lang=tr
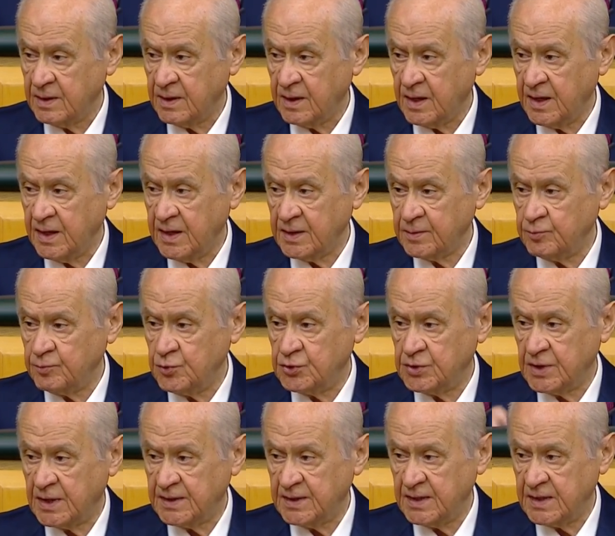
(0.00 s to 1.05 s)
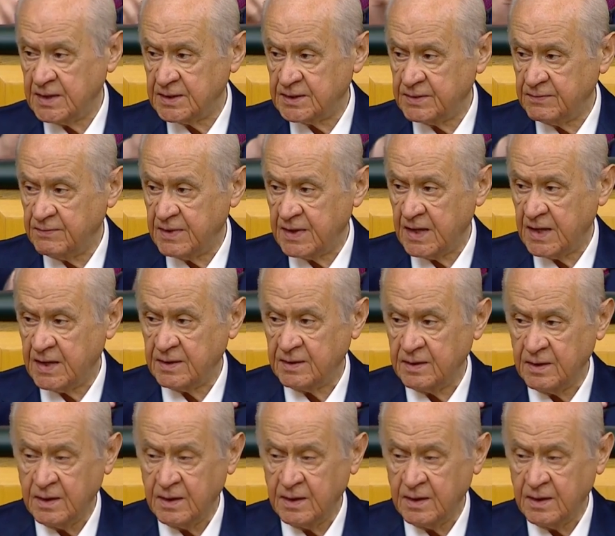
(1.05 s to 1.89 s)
hayat mücadelesi veren